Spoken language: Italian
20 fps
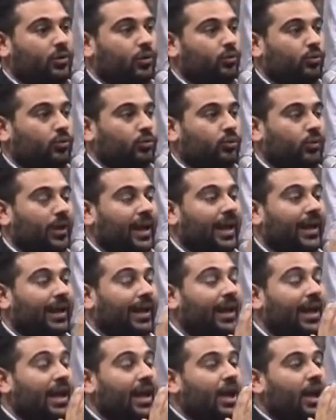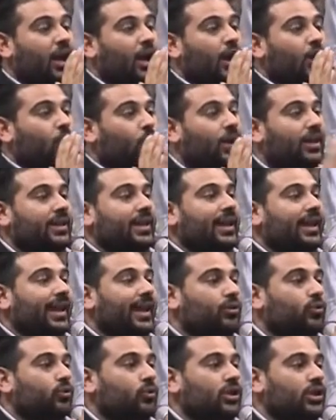e culturale. Quel
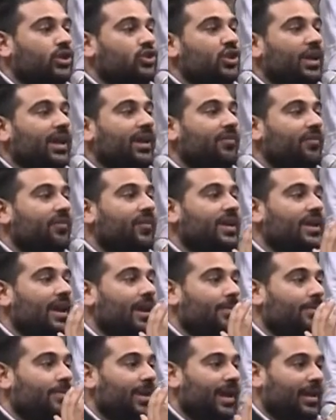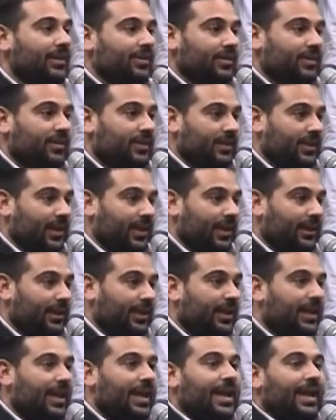decreto dice che finalmente
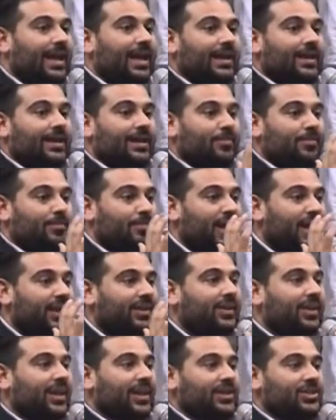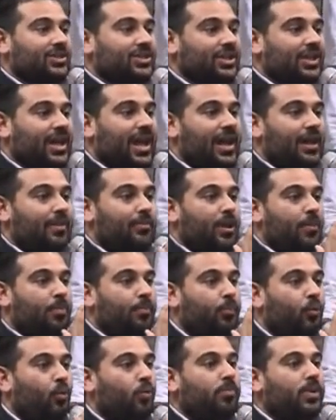mettere insieme
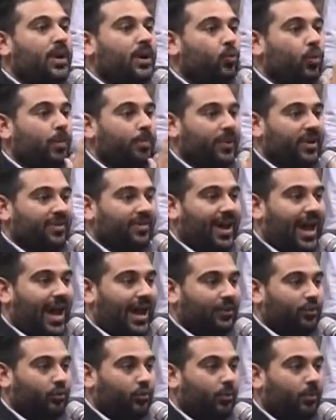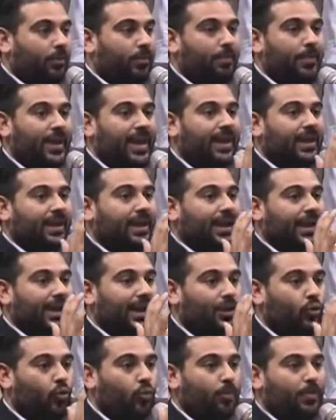pubblico e privato per
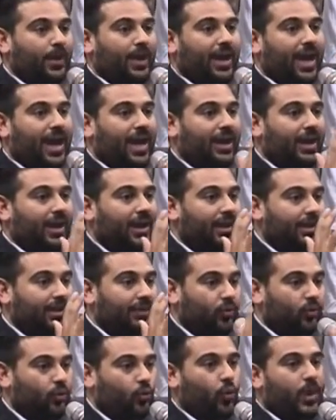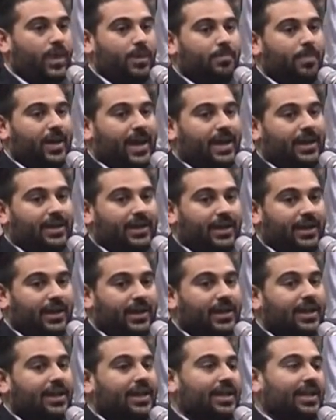recuperare quei
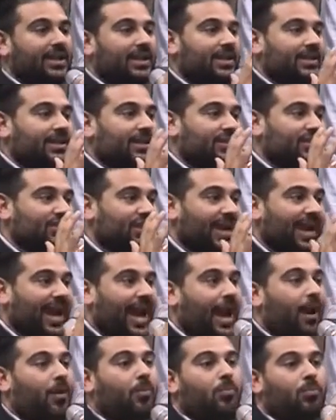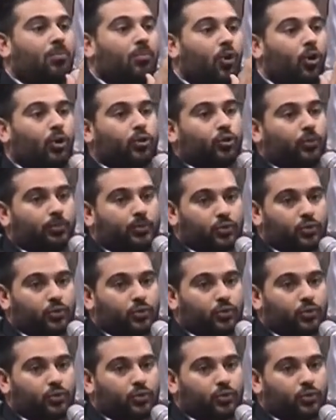beni sarà molto più